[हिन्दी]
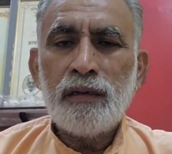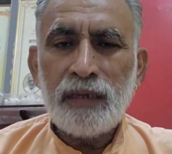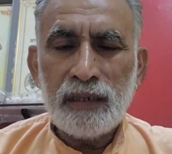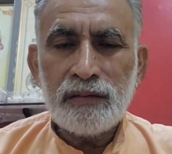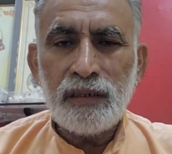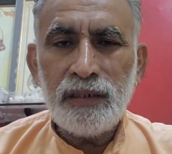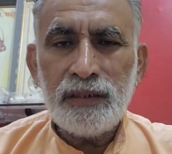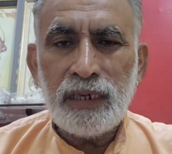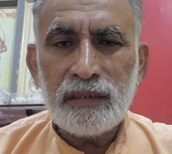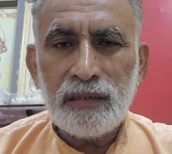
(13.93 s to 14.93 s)
खत्री
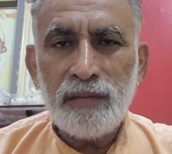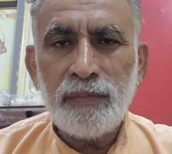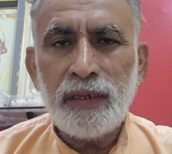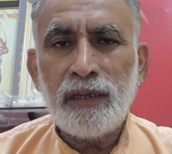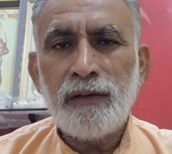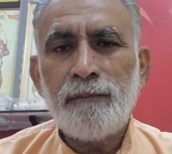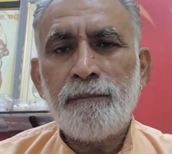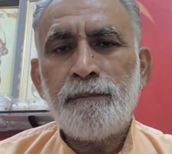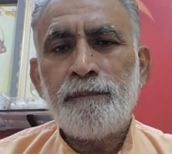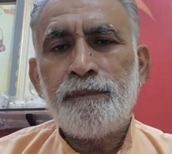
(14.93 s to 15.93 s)
जाति में
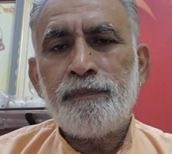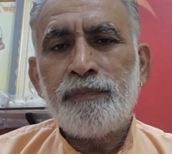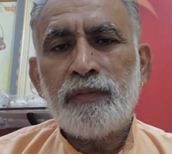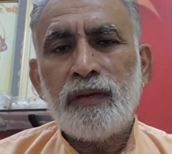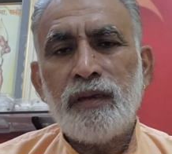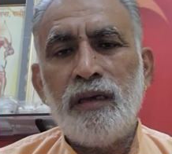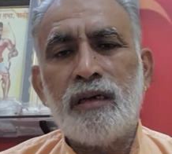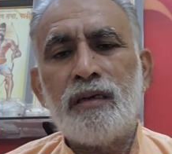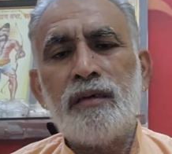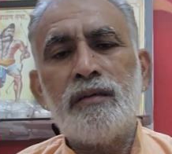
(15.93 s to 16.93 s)
एक